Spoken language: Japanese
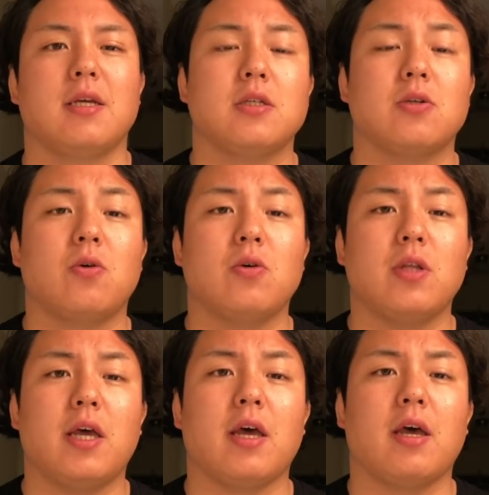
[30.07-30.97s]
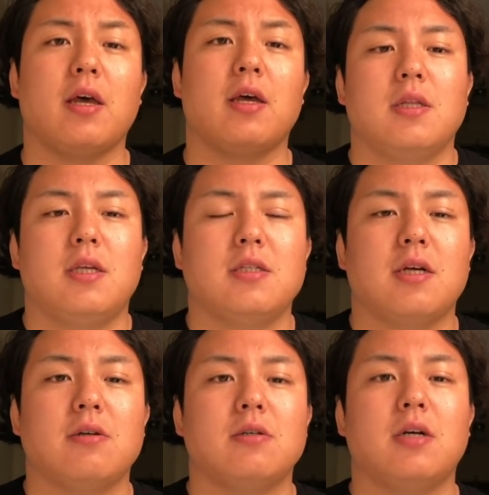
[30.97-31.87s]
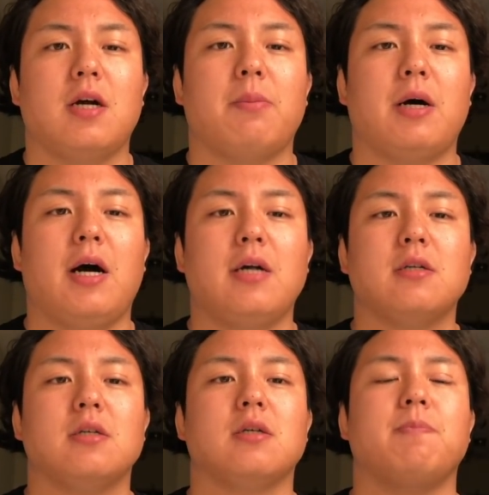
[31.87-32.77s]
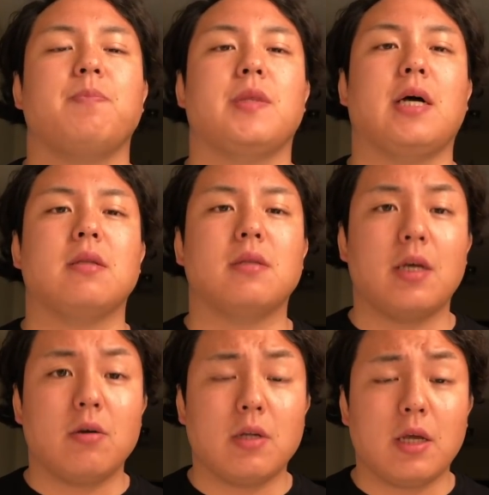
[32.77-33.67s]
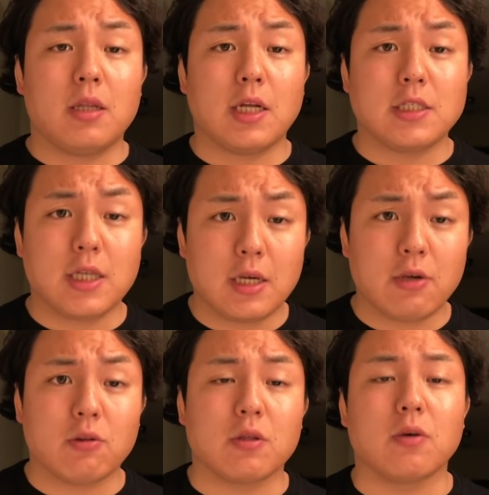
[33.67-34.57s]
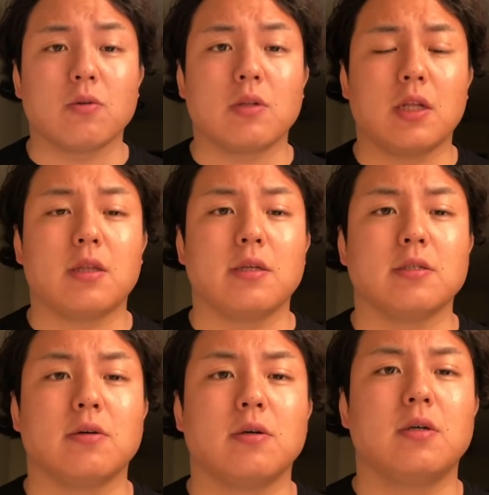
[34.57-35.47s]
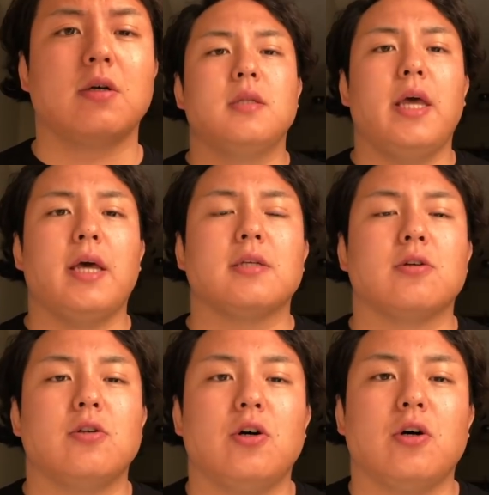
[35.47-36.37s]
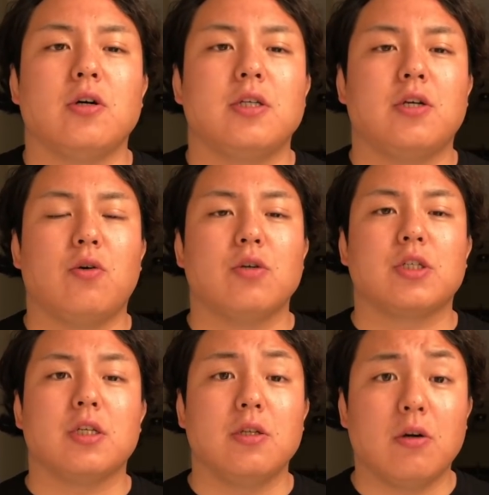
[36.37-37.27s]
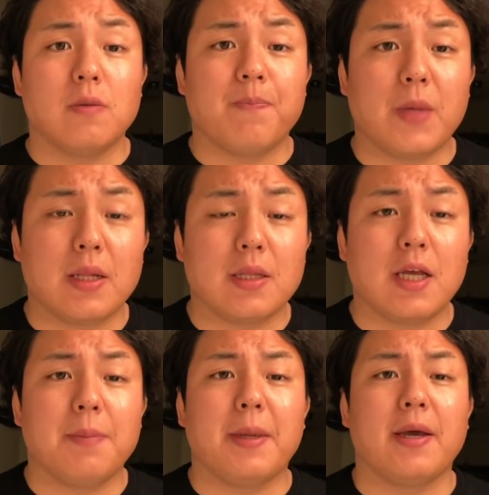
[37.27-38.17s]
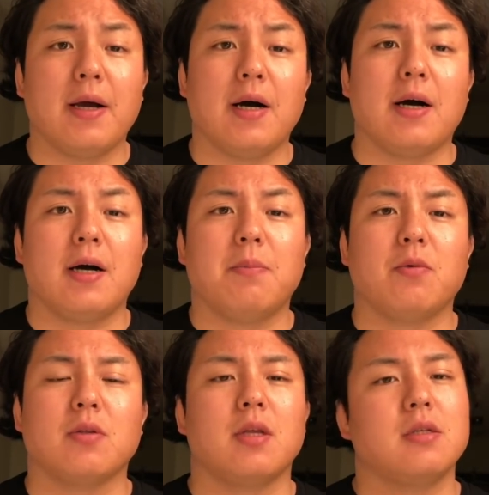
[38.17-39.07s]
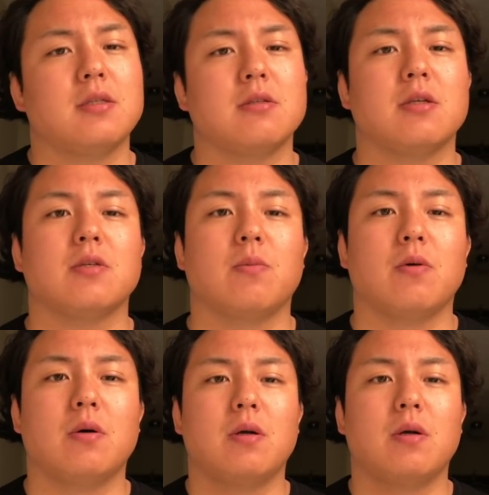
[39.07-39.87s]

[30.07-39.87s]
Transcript: そこで、Tザルくんが、ある団体をね、立ち上げようっていうことになったんですよ。で、その非公式の団体名が、もう伝説ですよ、もう。